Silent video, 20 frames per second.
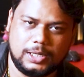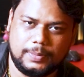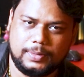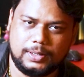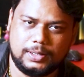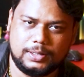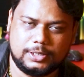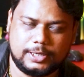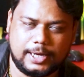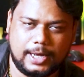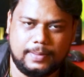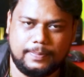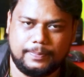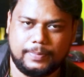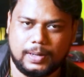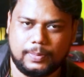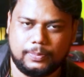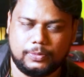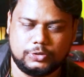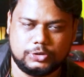सेम ही टाइम
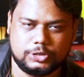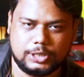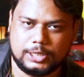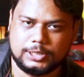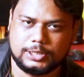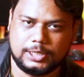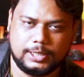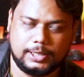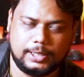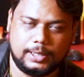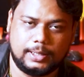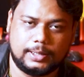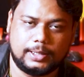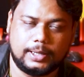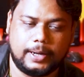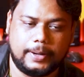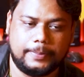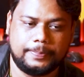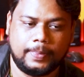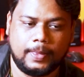पे आपको चार्ज करके दे
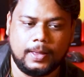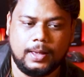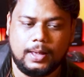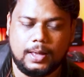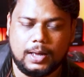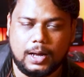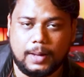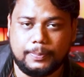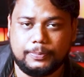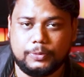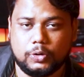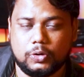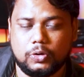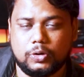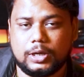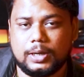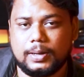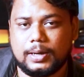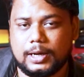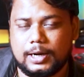देता है अब
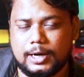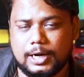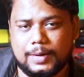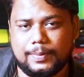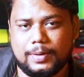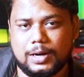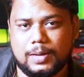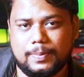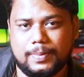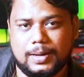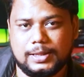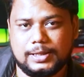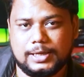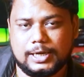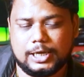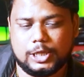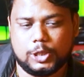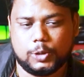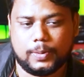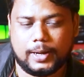दोनों के कलर के बारे में बात
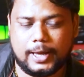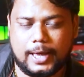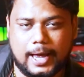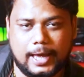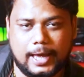किया जाए तो भाई